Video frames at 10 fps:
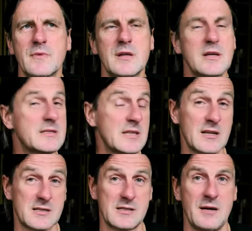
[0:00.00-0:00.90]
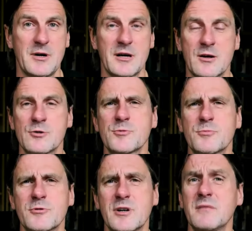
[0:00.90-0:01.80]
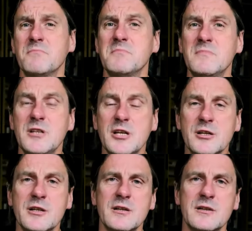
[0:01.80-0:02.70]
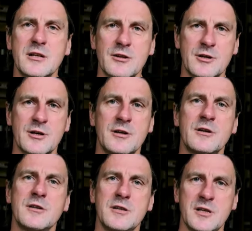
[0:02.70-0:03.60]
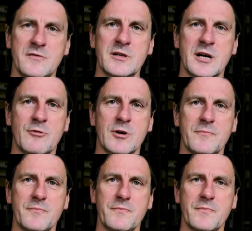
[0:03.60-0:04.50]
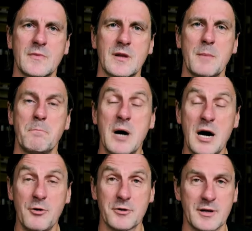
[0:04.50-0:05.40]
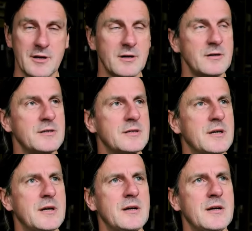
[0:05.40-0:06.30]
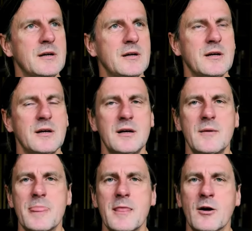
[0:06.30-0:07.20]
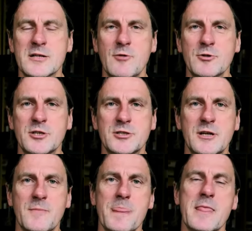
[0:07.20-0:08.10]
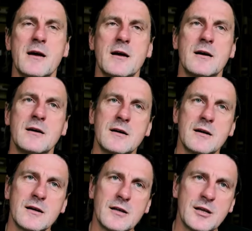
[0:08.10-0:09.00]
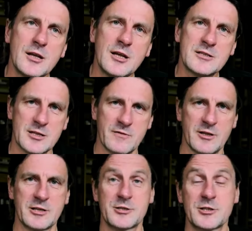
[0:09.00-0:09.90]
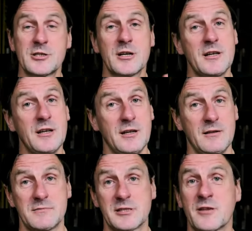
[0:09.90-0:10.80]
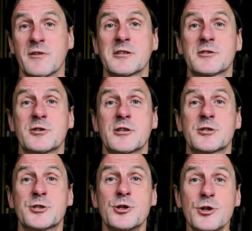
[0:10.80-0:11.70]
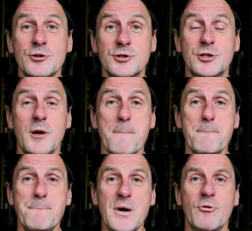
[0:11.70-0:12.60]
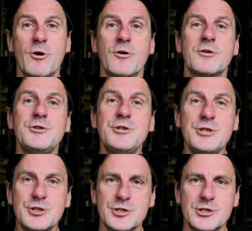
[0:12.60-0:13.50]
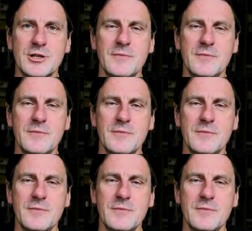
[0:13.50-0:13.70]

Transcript: jest taka sama jak osób, które nigdy na loterii nie wygrały. Mało tego, okazało się, że ich zadowolenie z życia i zadowolenie z codziennych czynności było niższe